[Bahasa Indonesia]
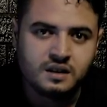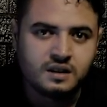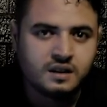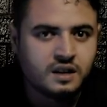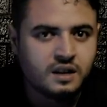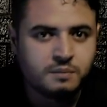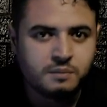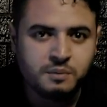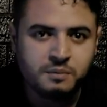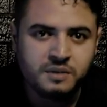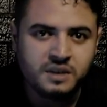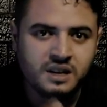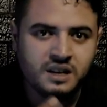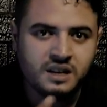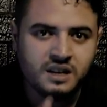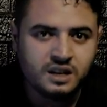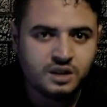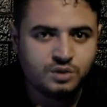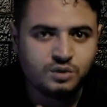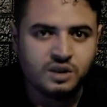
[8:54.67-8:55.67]
dan
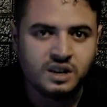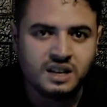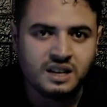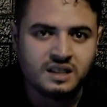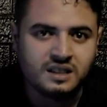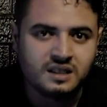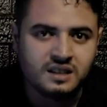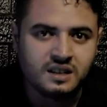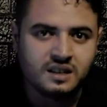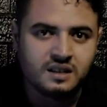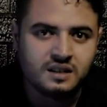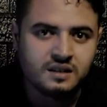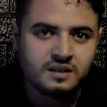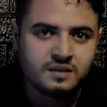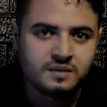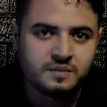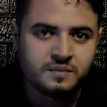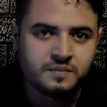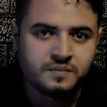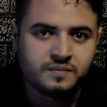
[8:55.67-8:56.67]
memiliki dua lantai.
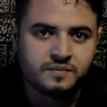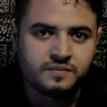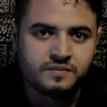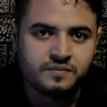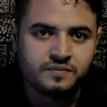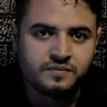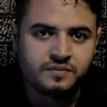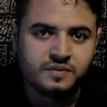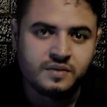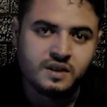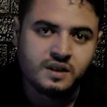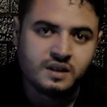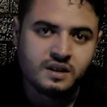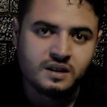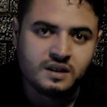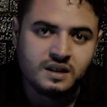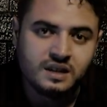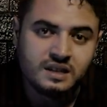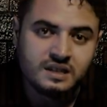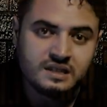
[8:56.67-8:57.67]

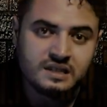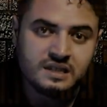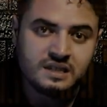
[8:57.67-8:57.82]
Dan